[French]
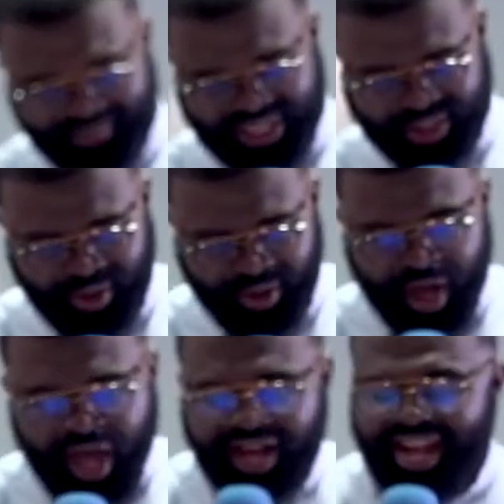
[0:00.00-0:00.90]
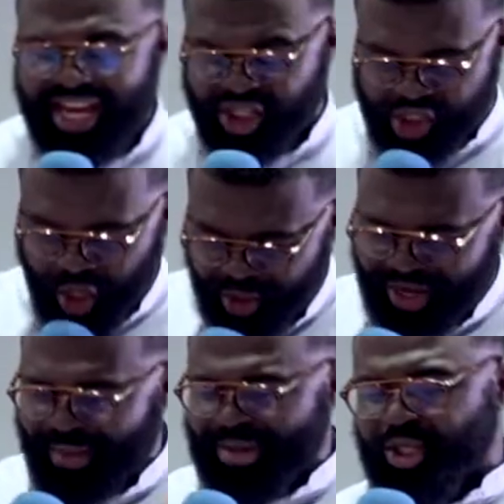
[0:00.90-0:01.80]
maison. Les gens de
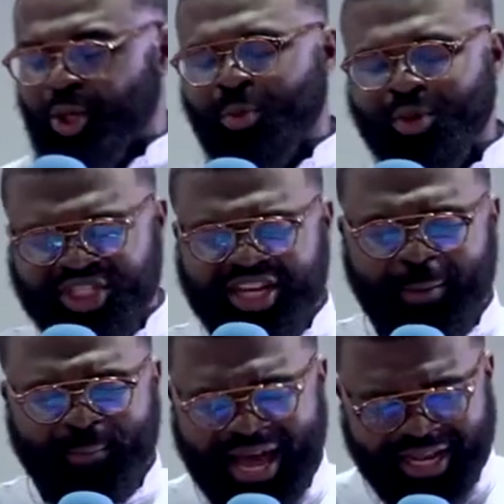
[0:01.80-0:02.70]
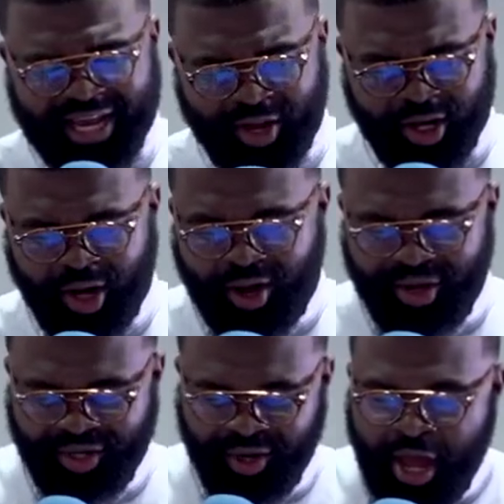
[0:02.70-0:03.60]
la maison commençaient à parler en
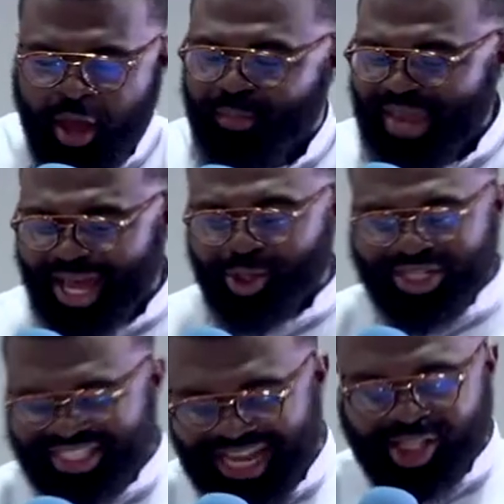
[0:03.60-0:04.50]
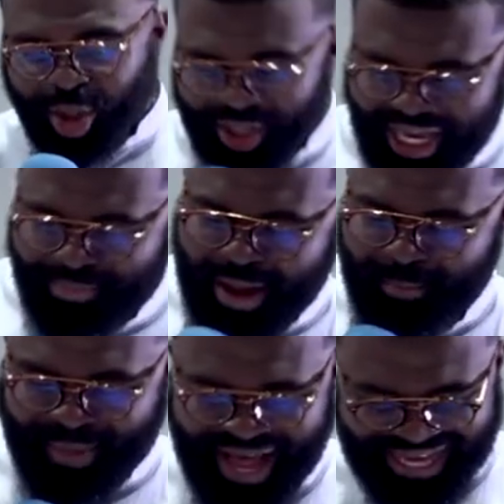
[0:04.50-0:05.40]
langue. Pierre ne s'attendait
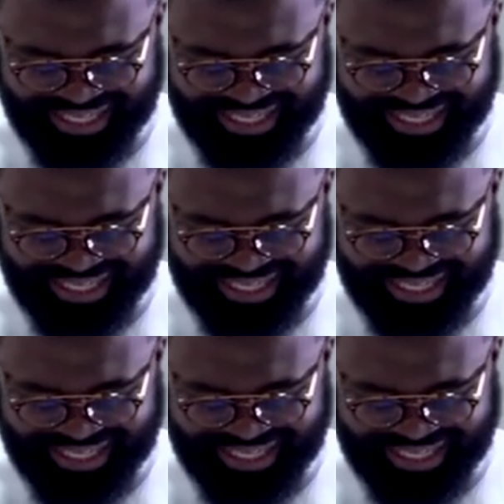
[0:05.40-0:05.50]
même pas à